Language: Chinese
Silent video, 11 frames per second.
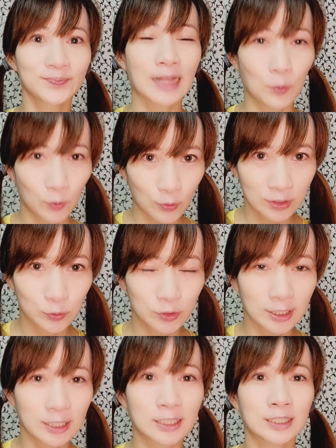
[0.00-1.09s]
那无论如
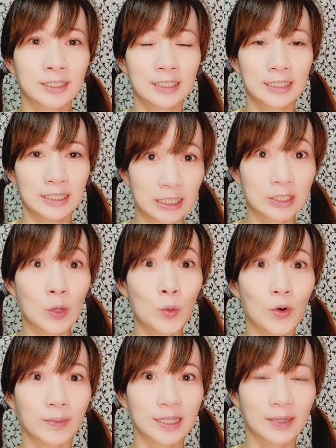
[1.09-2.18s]
何，提升
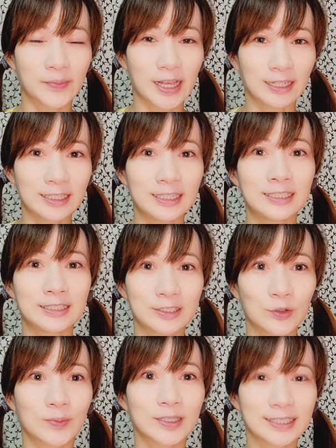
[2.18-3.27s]
我们的免疫力是
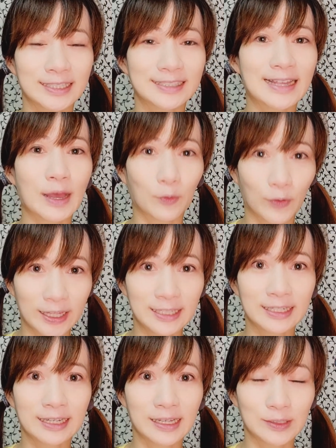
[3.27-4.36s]
我们现在唯一
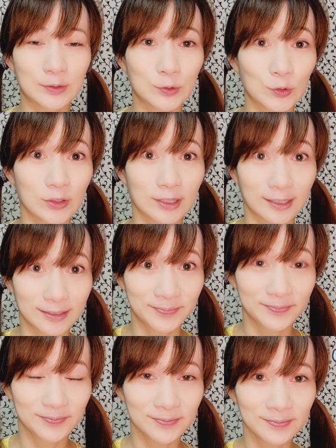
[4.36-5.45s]
可以做的。
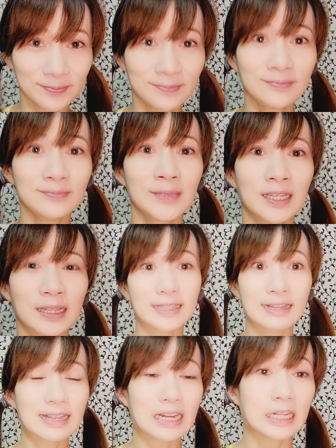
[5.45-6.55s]

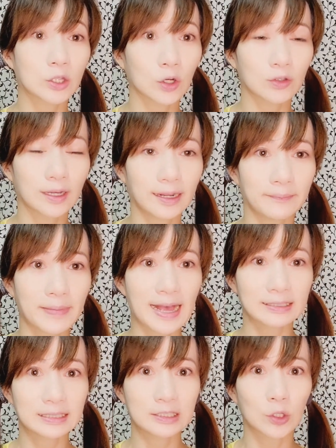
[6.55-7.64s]
身体里头的淋巴
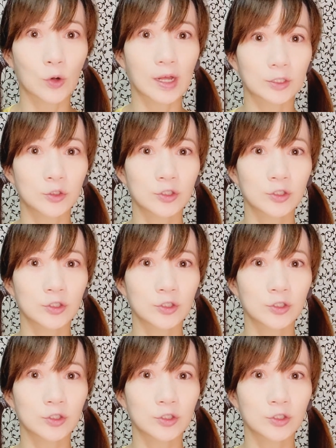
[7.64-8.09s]
系统啊，就